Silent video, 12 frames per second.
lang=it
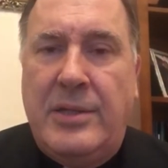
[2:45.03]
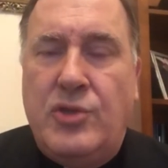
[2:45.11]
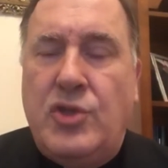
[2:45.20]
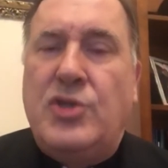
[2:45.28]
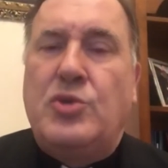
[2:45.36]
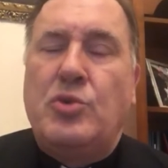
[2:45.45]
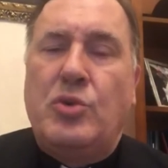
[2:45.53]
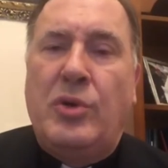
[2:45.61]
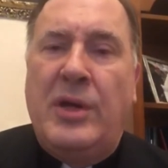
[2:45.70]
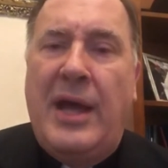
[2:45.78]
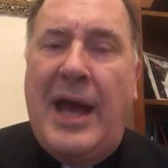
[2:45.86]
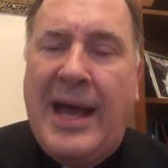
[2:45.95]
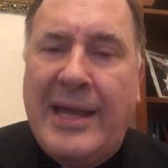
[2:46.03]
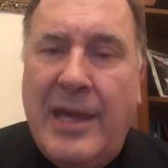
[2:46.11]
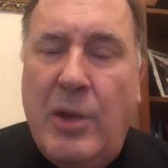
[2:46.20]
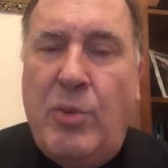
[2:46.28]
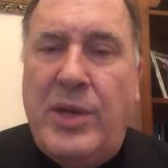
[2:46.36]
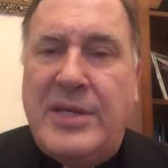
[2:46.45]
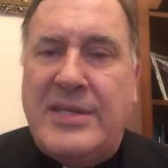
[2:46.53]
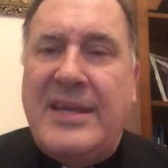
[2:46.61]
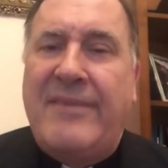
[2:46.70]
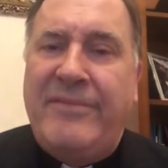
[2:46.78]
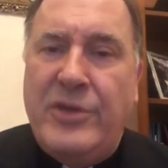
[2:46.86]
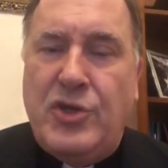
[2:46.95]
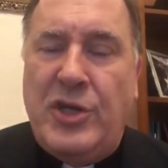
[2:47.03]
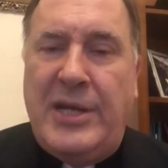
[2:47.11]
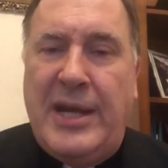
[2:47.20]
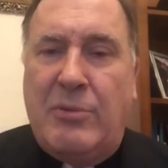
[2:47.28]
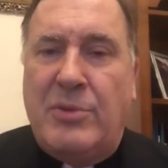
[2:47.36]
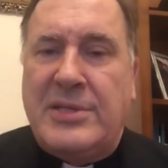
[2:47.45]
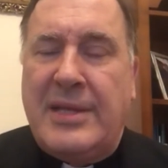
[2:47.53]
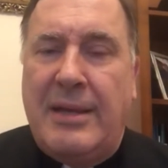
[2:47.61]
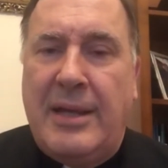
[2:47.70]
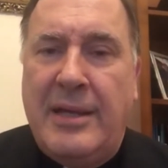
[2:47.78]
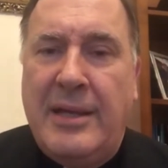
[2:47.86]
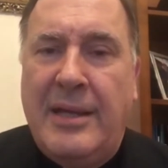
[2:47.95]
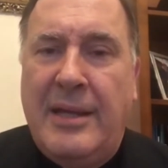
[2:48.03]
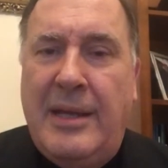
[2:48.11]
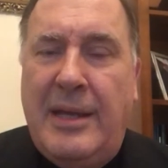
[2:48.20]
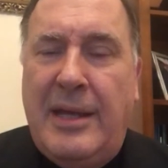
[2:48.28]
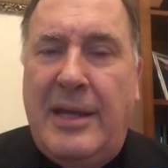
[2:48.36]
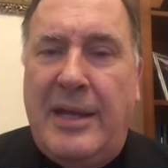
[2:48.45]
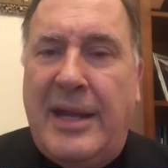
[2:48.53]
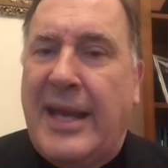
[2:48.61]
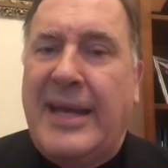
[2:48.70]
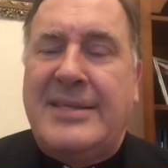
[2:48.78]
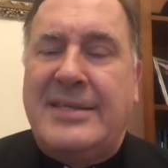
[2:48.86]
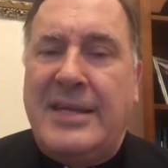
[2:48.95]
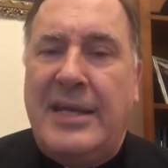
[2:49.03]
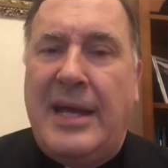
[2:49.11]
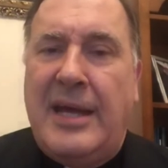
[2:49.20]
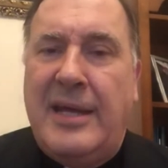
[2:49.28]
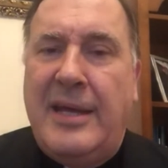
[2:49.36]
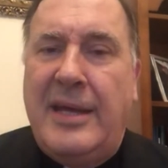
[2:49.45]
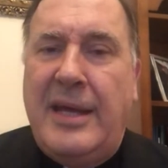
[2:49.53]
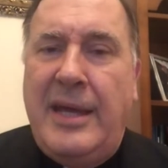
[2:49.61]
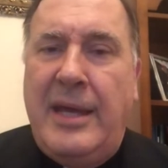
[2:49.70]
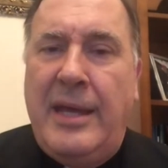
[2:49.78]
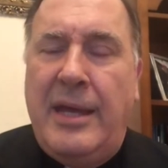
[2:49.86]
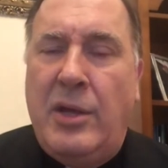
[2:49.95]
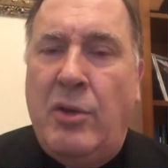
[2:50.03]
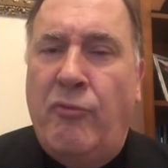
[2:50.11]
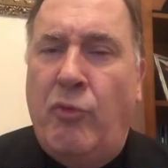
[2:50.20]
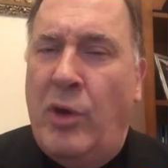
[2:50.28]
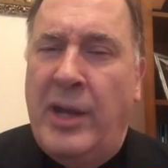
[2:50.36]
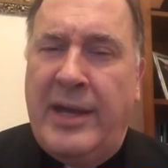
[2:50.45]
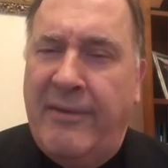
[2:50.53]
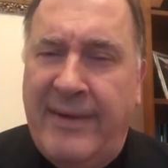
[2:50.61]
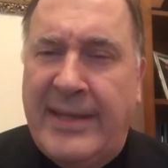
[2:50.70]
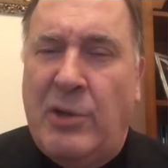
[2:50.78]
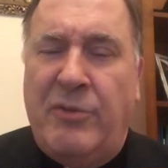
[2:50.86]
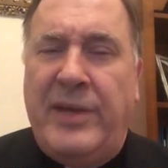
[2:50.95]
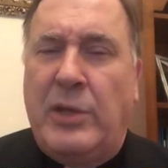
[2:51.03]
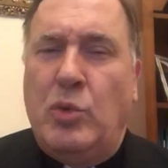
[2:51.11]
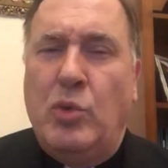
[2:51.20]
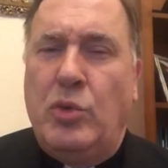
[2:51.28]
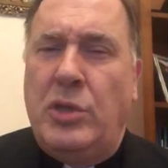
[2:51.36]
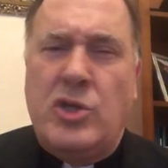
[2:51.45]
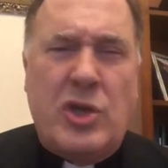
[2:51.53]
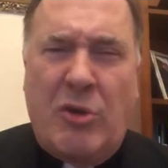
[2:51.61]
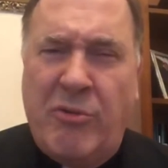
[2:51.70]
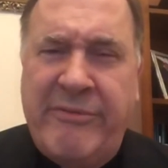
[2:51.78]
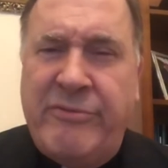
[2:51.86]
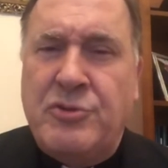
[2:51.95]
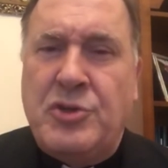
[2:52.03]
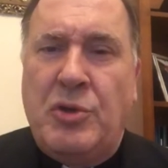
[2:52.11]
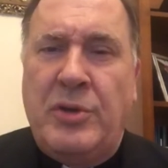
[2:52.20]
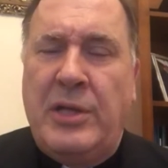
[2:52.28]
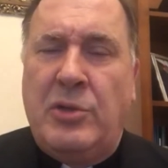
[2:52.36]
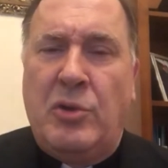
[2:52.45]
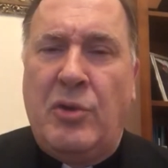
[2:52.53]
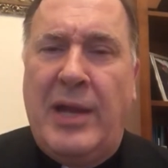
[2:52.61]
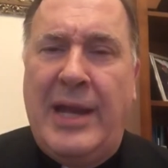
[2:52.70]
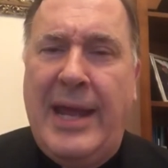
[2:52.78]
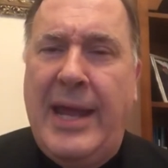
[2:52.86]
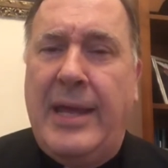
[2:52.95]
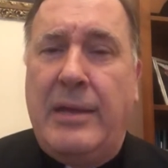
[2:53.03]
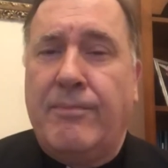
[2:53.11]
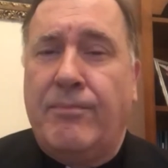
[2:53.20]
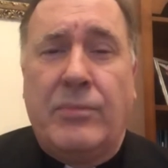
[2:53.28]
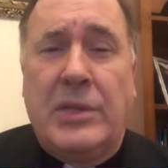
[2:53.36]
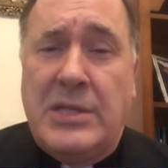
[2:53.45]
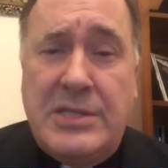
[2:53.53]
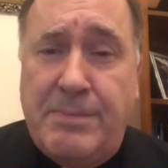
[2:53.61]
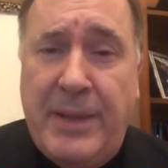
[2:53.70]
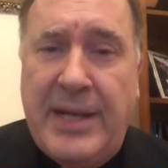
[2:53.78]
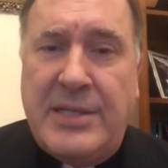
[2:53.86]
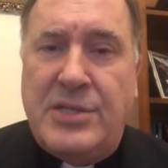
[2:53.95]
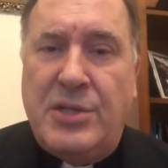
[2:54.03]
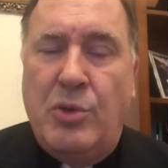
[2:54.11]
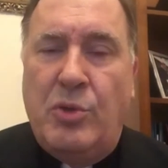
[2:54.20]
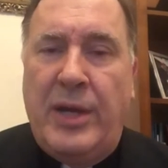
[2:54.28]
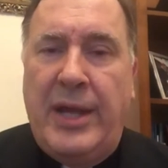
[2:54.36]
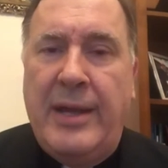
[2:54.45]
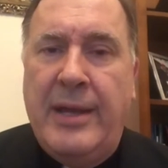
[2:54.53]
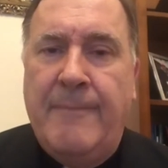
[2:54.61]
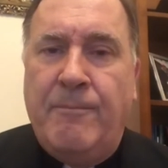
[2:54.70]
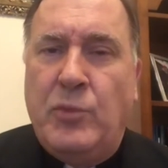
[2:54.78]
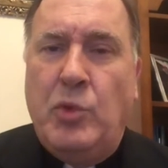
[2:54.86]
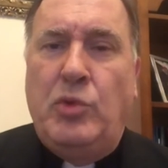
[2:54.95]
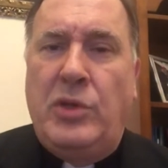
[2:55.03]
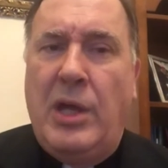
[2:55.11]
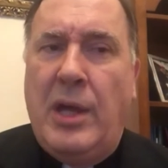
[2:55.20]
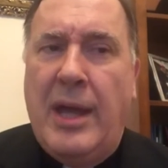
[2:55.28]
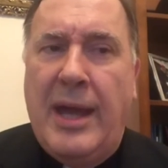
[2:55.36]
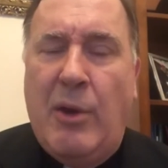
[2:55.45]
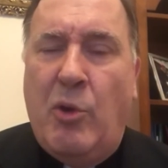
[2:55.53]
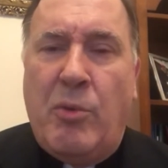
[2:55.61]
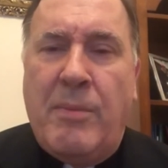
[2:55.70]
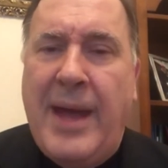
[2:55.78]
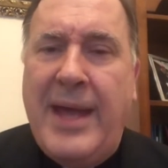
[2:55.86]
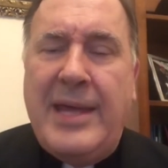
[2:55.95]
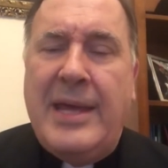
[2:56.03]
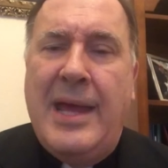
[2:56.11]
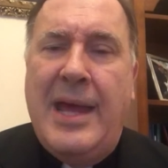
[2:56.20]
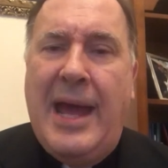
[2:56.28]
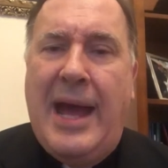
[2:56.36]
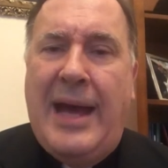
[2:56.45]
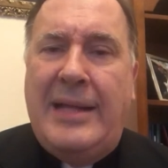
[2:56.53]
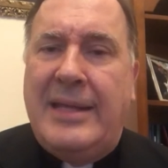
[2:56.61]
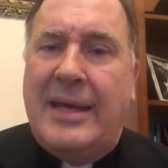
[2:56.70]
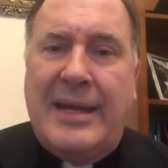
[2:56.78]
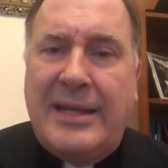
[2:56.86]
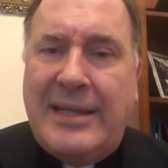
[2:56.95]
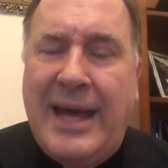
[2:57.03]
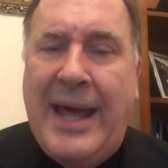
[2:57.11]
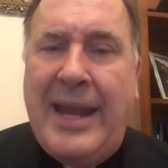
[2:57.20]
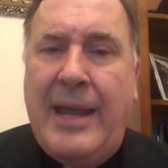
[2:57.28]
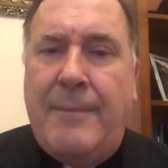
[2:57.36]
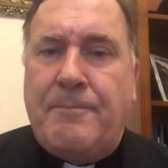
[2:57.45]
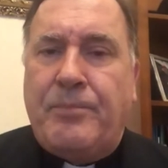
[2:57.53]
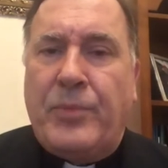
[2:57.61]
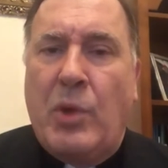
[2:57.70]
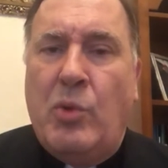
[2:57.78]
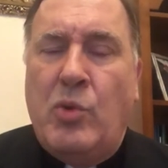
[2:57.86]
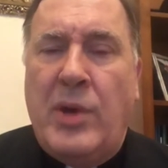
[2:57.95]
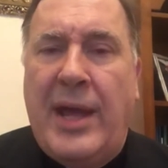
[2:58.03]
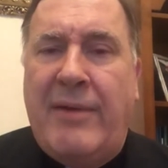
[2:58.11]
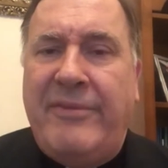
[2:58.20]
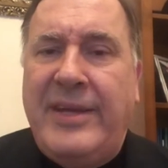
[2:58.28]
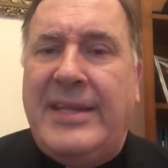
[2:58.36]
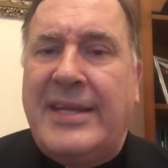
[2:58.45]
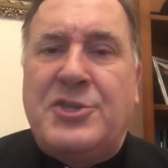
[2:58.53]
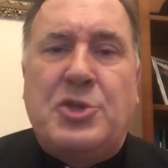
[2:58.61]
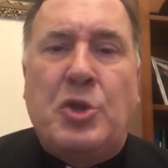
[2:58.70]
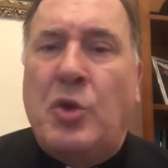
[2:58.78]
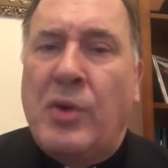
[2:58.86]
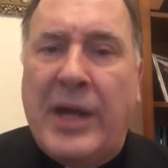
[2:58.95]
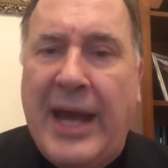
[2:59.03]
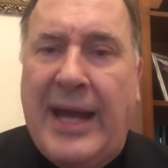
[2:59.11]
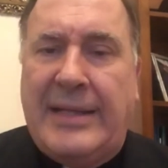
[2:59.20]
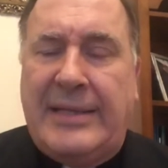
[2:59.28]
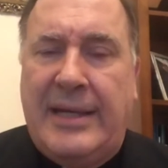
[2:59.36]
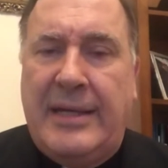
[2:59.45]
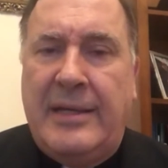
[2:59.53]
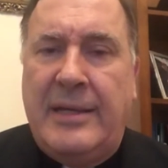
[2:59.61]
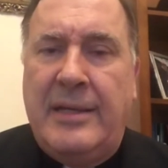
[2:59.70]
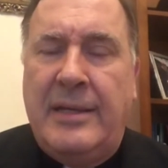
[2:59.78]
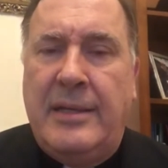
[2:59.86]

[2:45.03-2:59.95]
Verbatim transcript: Gesù anche qui si avvicina a questa eh, ragazzina e vuole che vadano via tutti, c'è confusione intorno a lei, disperazione, tutti ormai a decretare una vita stroncata.